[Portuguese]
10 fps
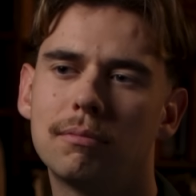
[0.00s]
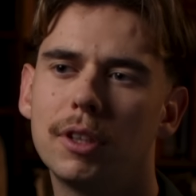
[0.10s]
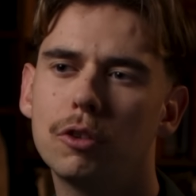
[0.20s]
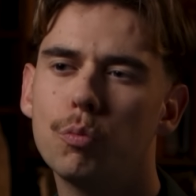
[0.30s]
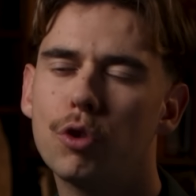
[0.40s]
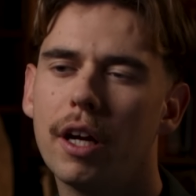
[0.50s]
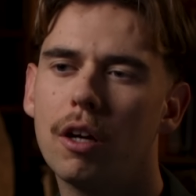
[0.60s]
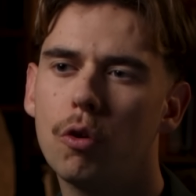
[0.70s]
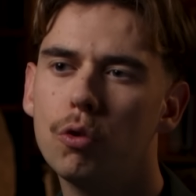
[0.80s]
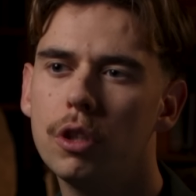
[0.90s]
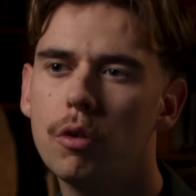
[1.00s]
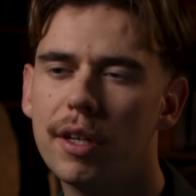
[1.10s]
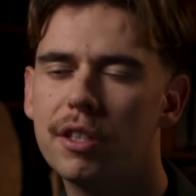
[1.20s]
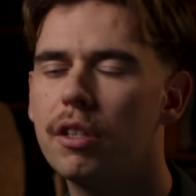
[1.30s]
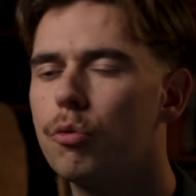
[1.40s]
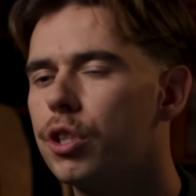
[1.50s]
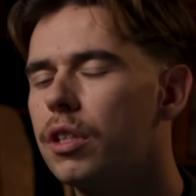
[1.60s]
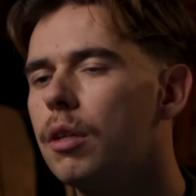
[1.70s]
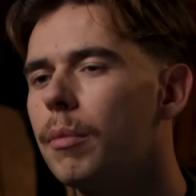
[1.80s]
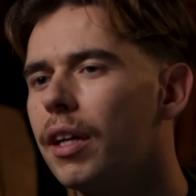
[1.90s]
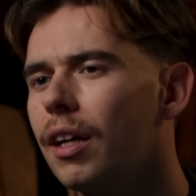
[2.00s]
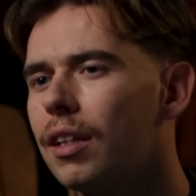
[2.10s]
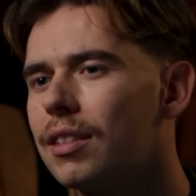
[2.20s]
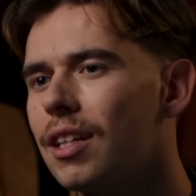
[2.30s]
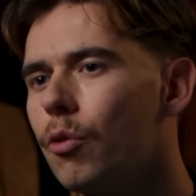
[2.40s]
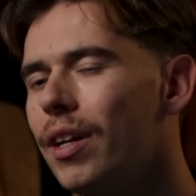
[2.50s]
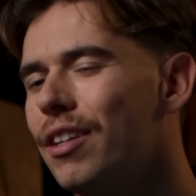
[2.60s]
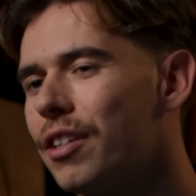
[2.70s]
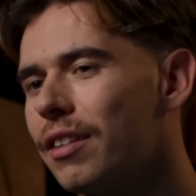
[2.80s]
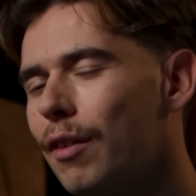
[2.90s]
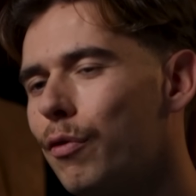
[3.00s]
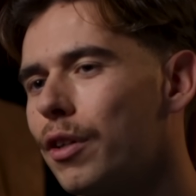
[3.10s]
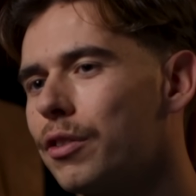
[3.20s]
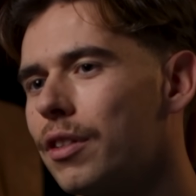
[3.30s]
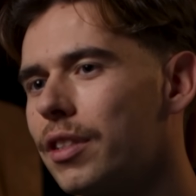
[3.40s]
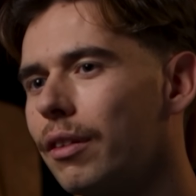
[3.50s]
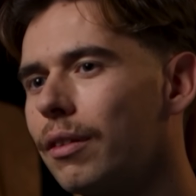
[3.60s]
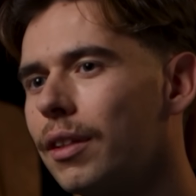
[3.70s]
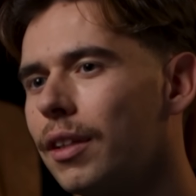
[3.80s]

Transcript: Então porquê é que continua a existir um estigma em relação a ir jantar fora sozinho?